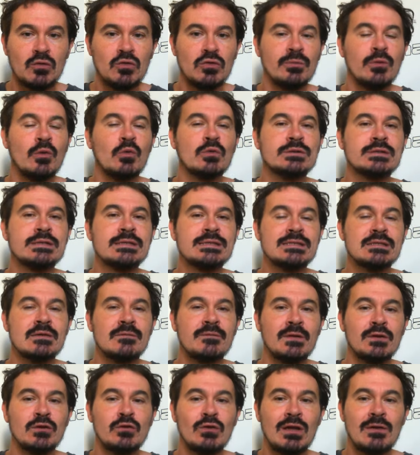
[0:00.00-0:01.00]
Le numéro 6, c'est
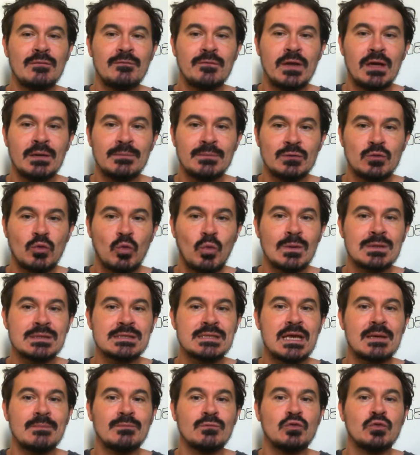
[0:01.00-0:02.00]
Vic de la Ferme,
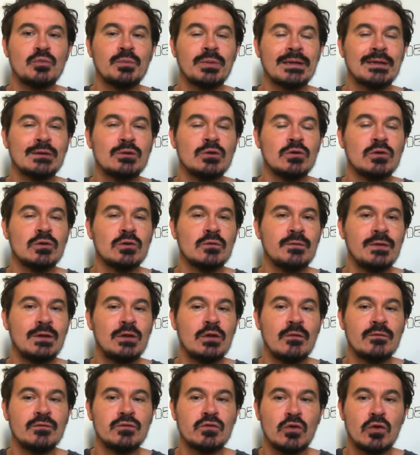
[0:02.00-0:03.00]
troisième du prix de
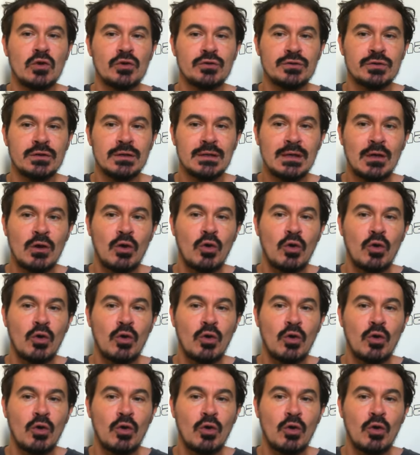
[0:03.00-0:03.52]
Villeneuve-sur-Lot,